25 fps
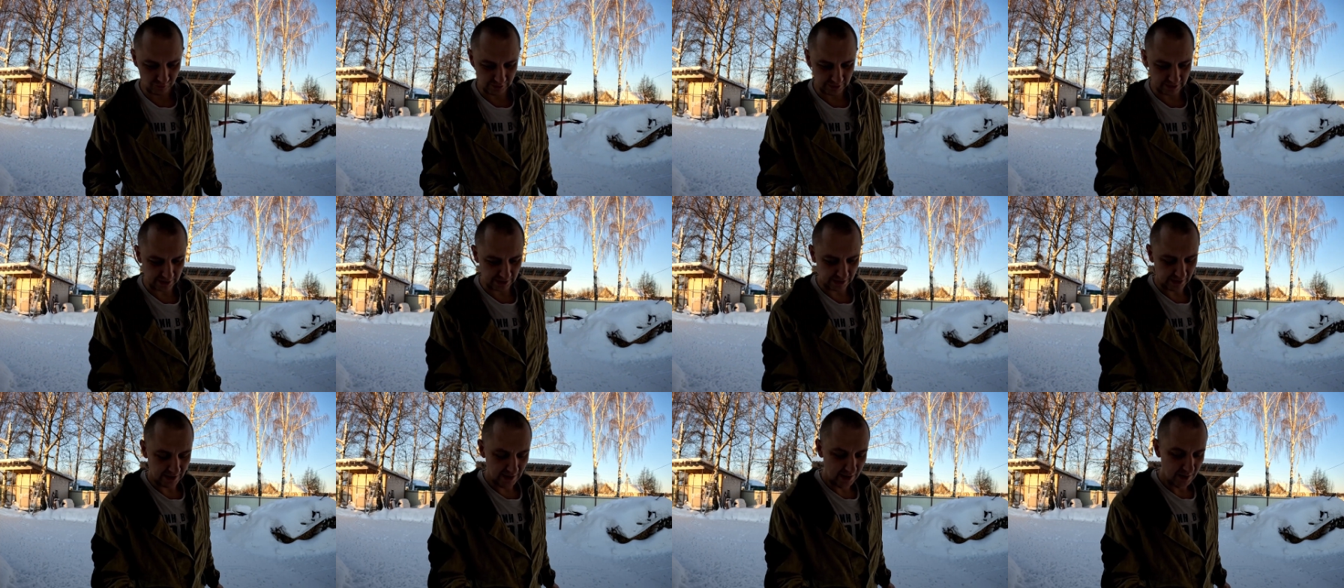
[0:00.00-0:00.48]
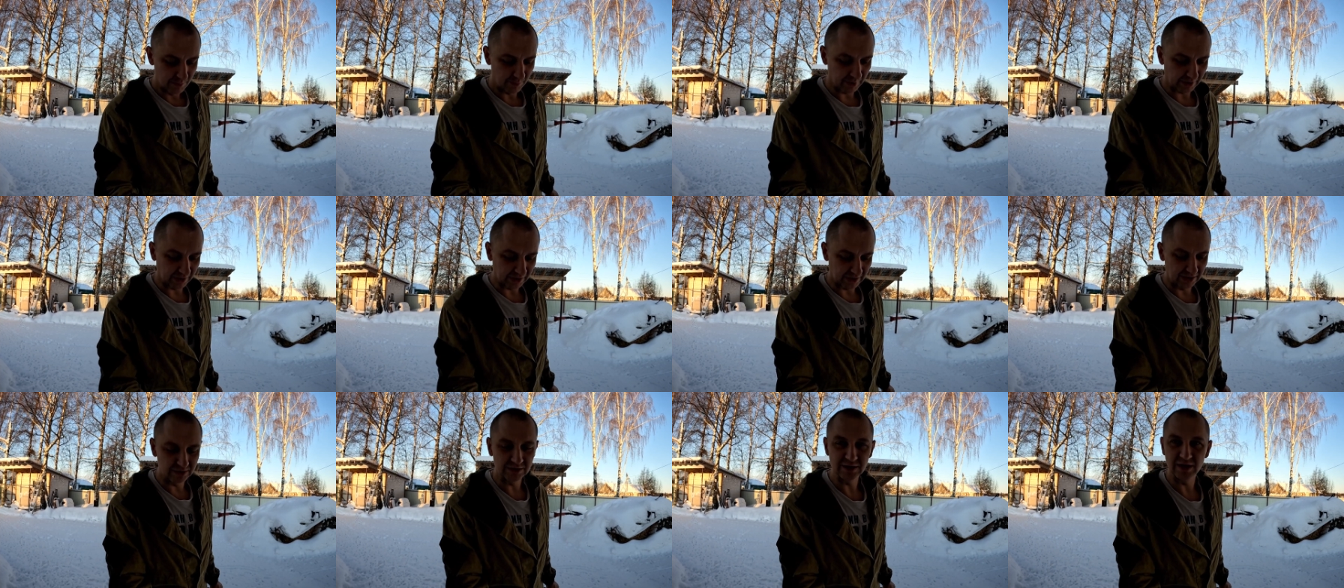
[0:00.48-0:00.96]
Я
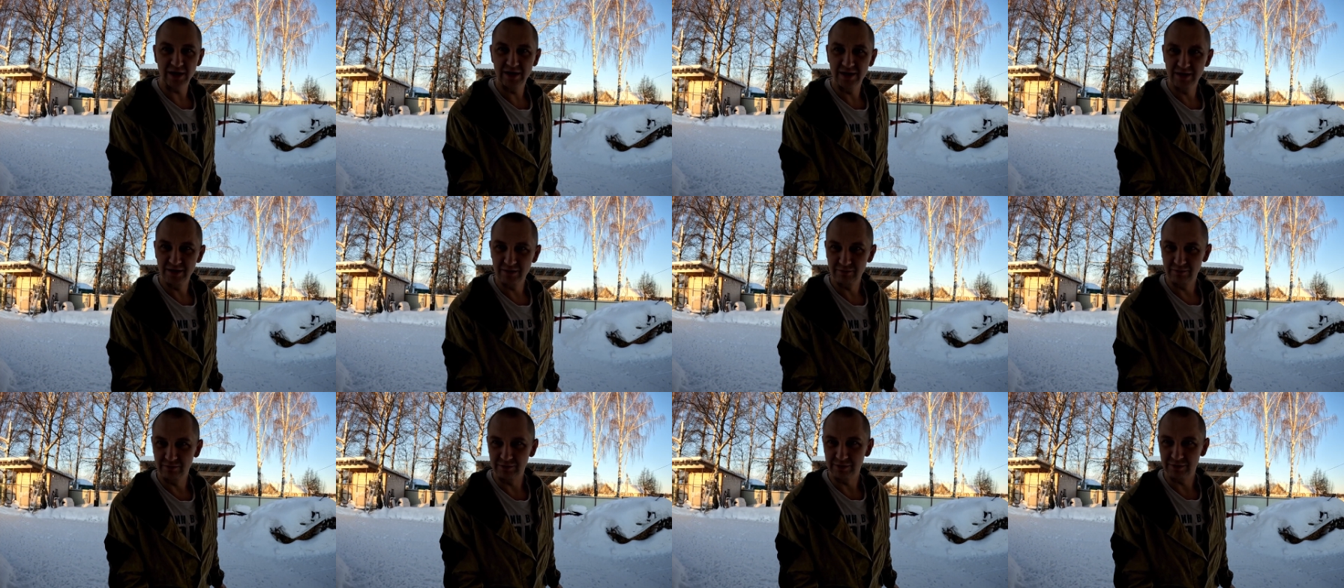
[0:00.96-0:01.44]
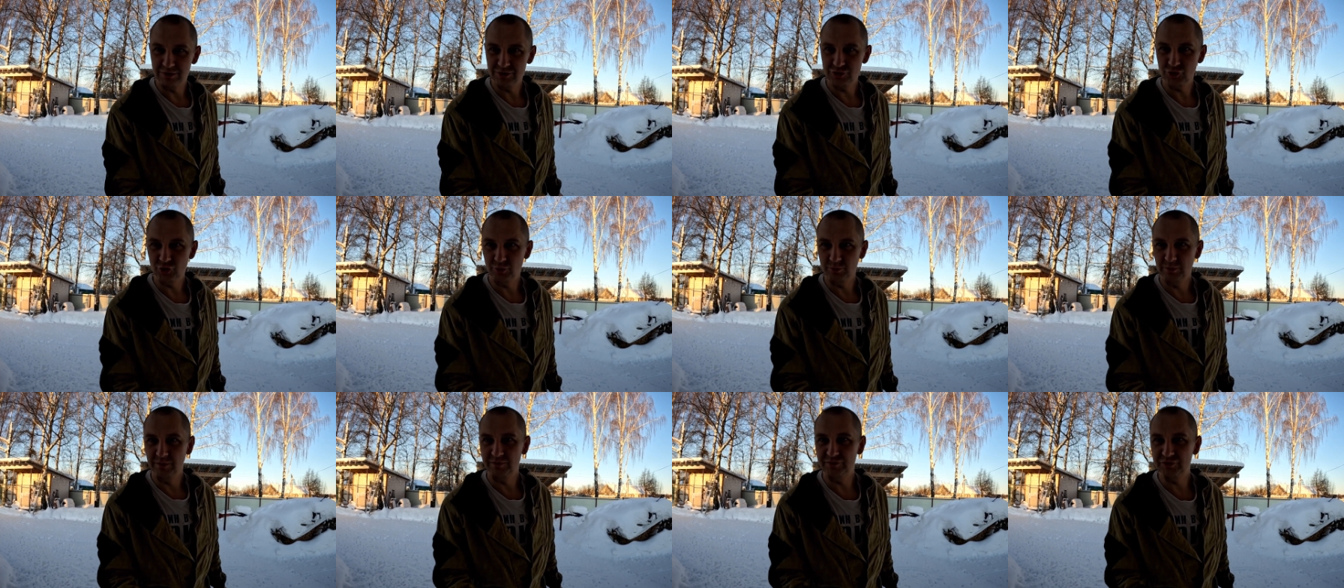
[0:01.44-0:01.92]
проконтролировал,
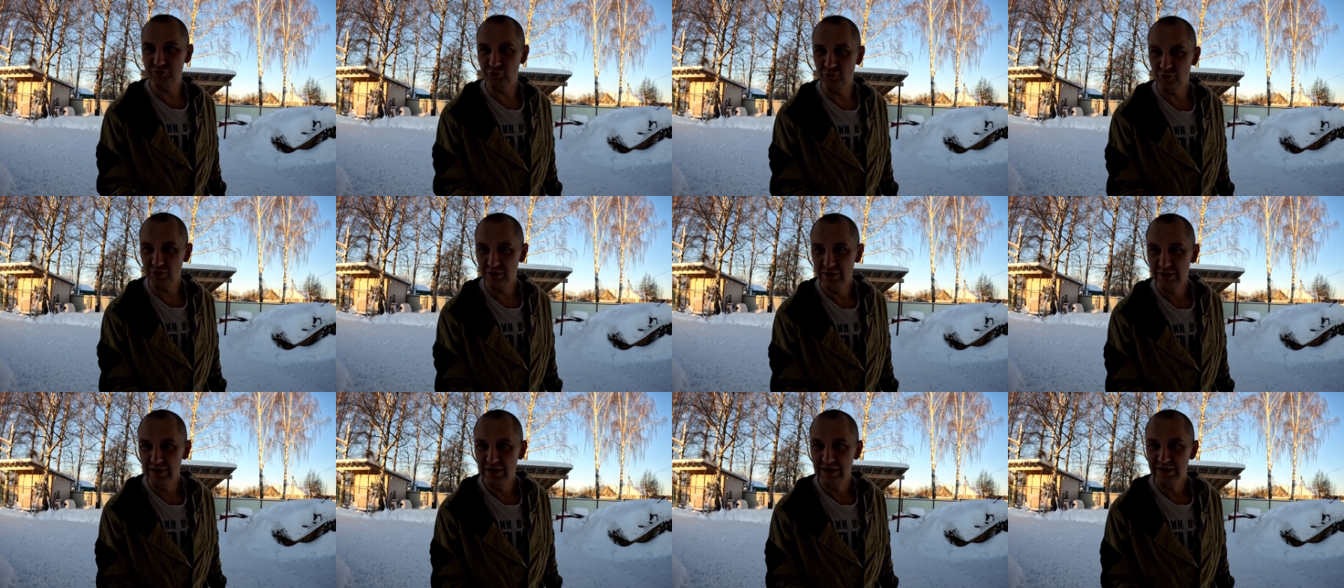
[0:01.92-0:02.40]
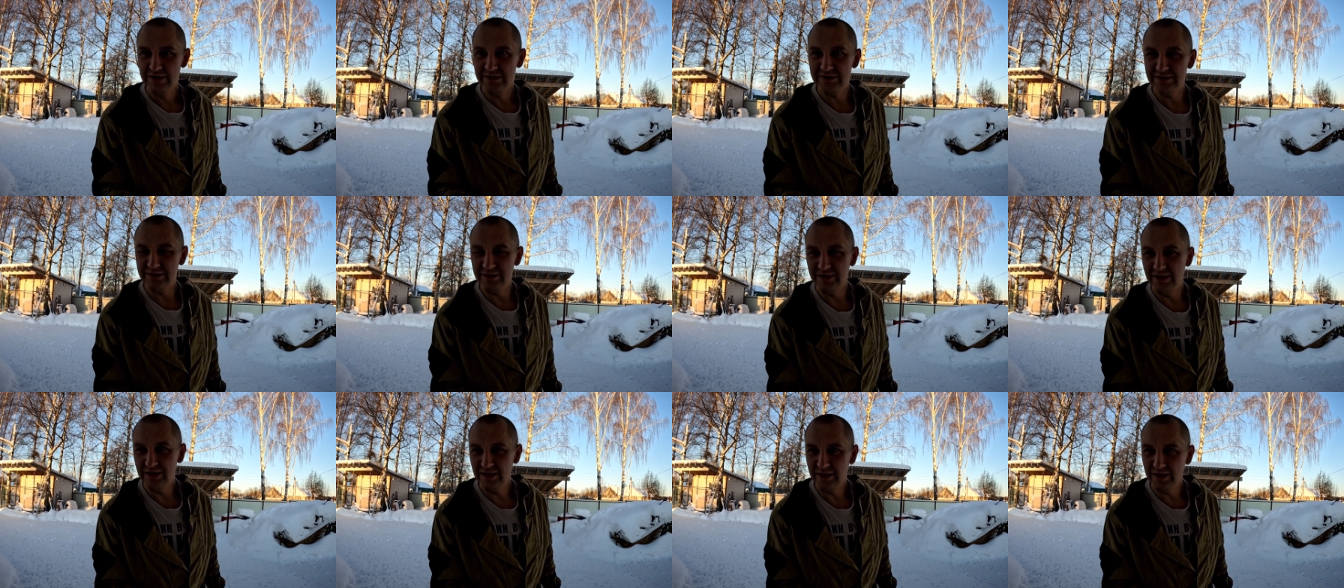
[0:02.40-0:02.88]
чтобы все
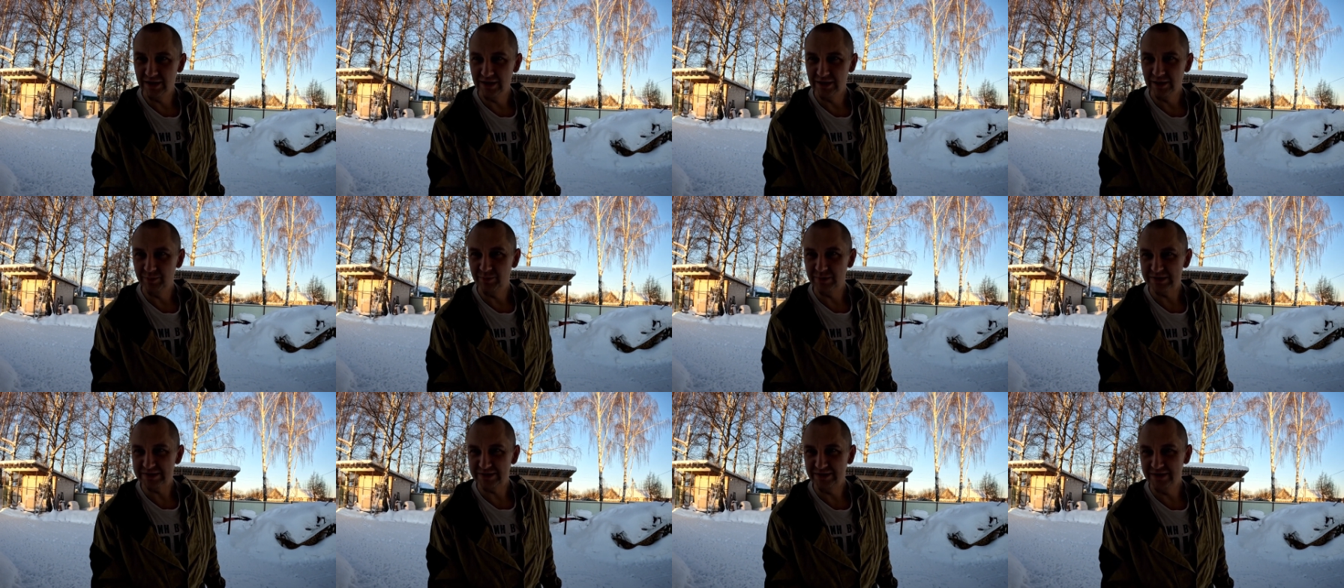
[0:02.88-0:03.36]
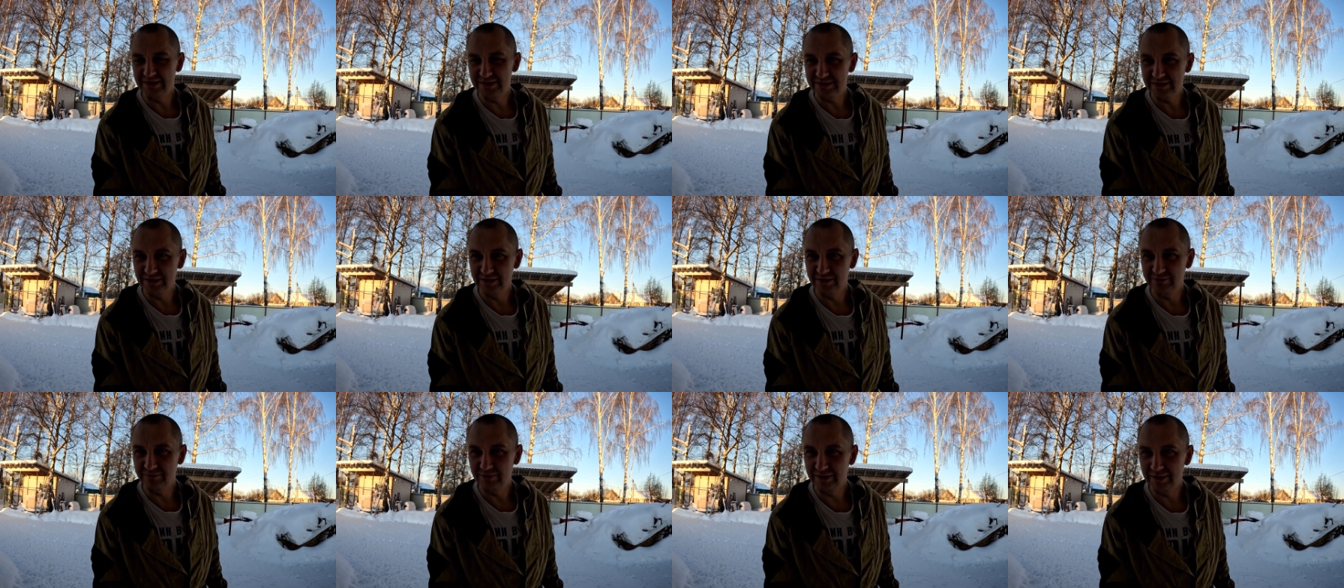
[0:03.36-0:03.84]
съели
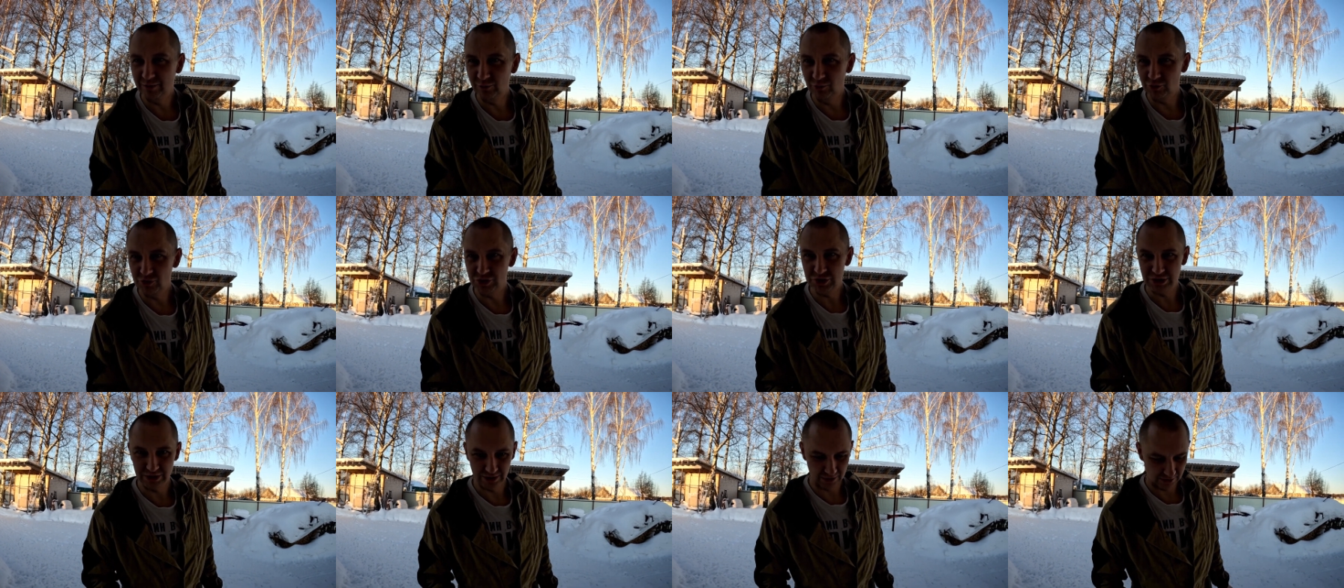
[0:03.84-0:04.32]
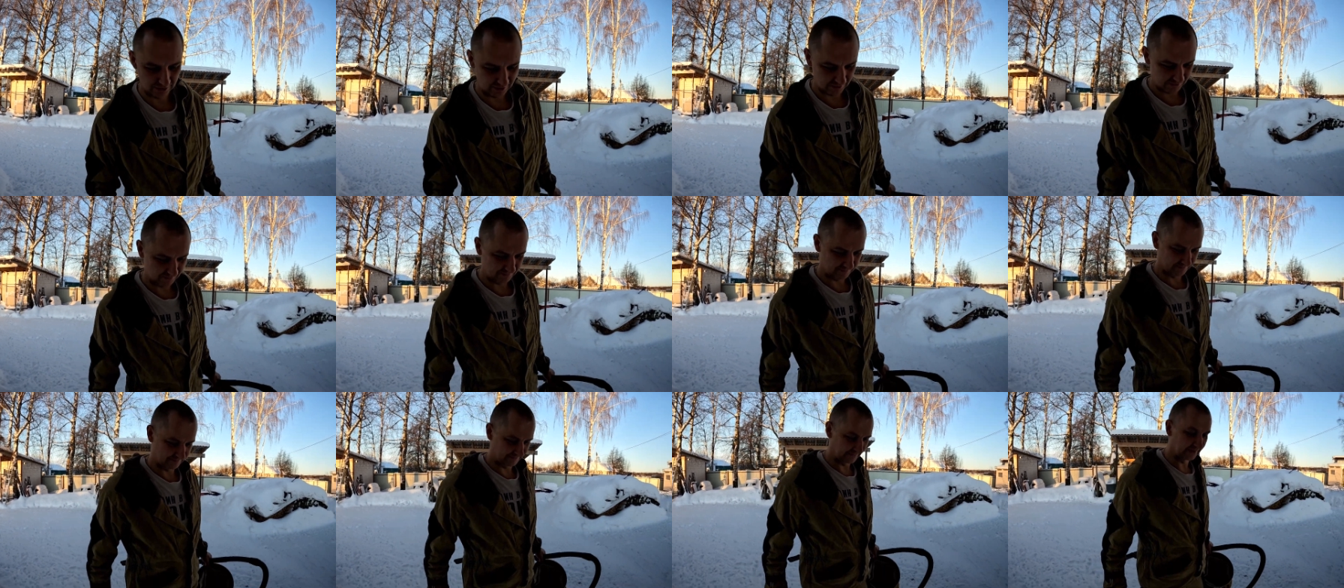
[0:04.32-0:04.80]
непосредственно твои кошки. Да?